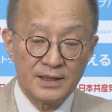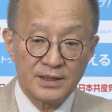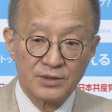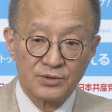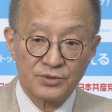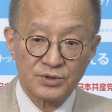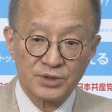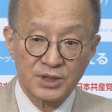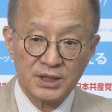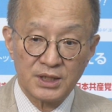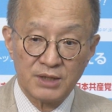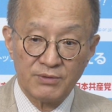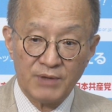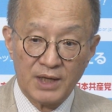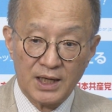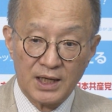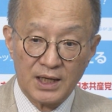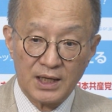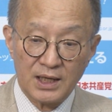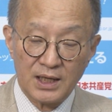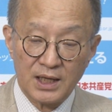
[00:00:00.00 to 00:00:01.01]
でこの点で
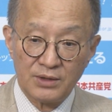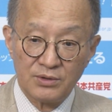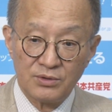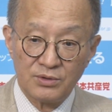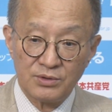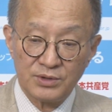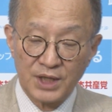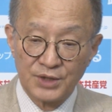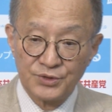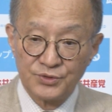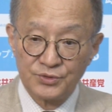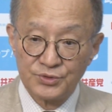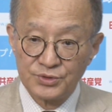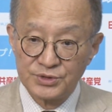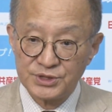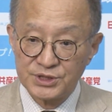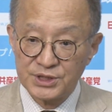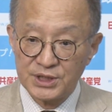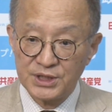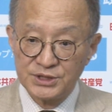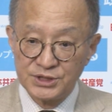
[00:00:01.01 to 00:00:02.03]
はあの野党と
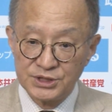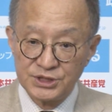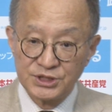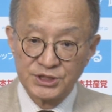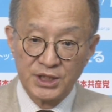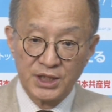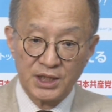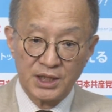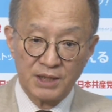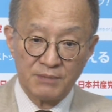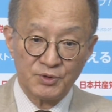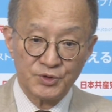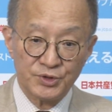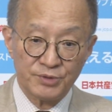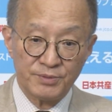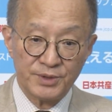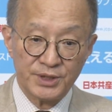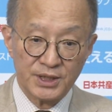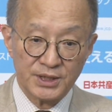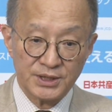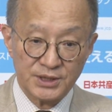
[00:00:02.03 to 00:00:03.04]
して一致して求
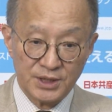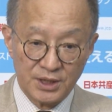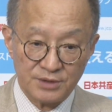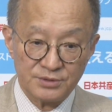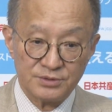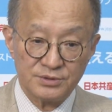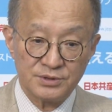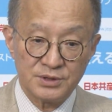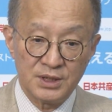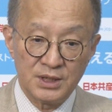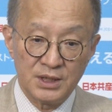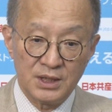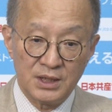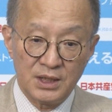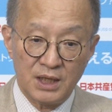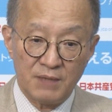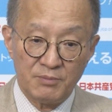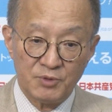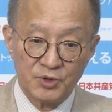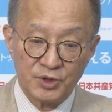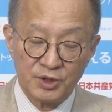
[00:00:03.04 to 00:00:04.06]
めてきている
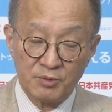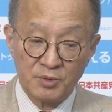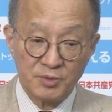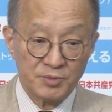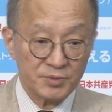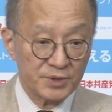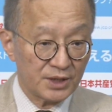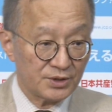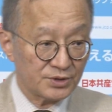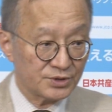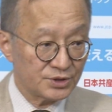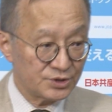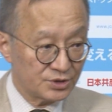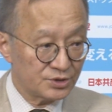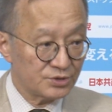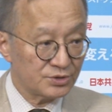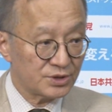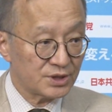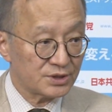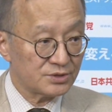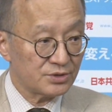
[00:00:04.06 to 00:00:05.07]
森友問題の追
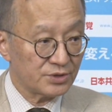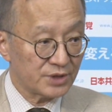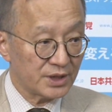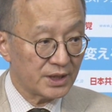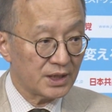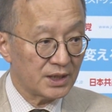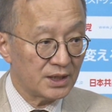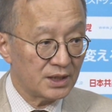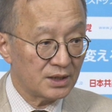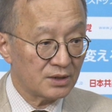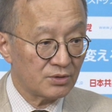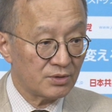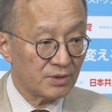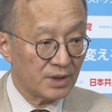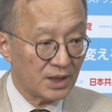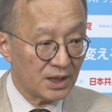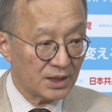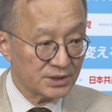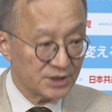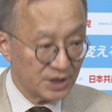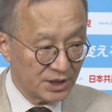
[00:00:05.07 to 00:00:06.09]
及ですので、これ
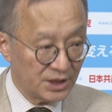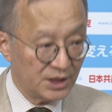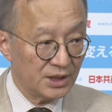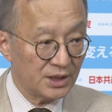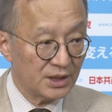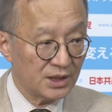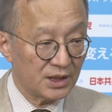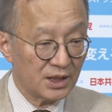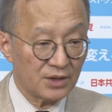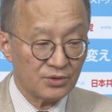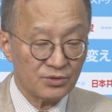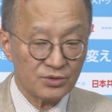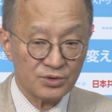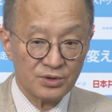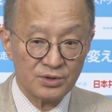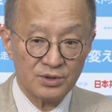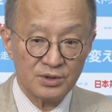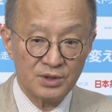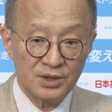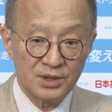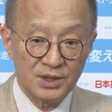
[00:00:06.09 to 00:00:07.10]
はぜひあの
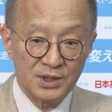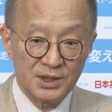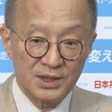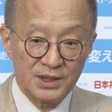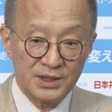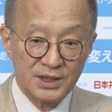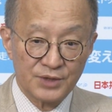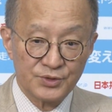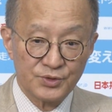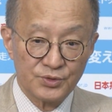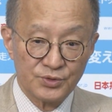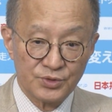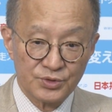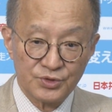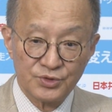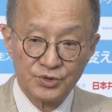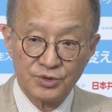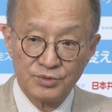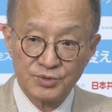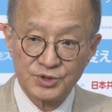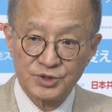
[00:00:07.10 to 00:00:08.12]
野党の
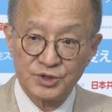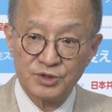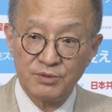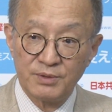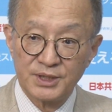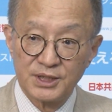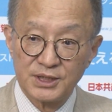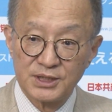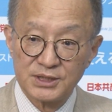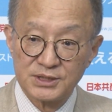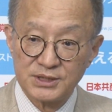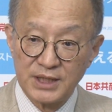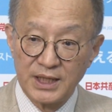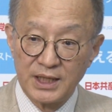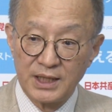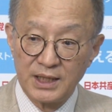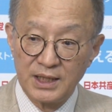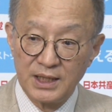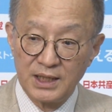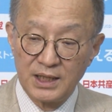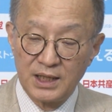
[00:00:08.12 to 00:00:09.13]
共同も強めてです
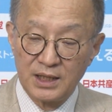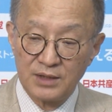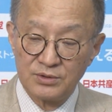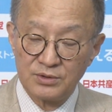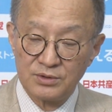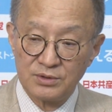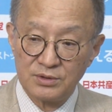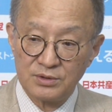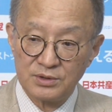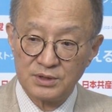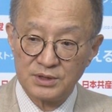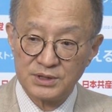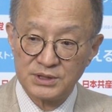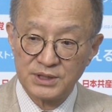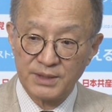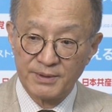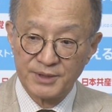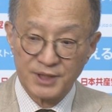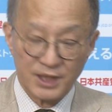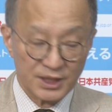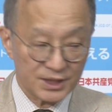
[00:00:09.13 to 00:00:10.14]
ねあの
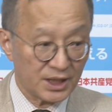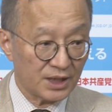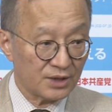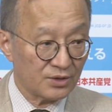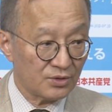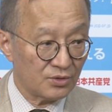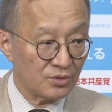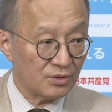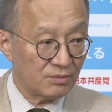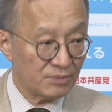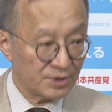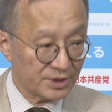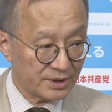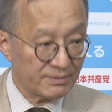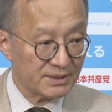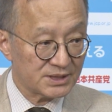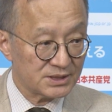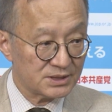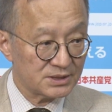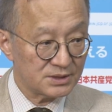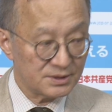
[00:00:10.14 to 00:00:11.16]
迫っていきたいと思って
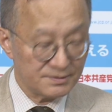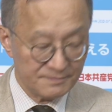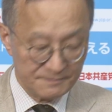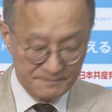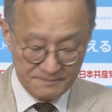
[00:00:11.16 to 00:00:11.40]
います。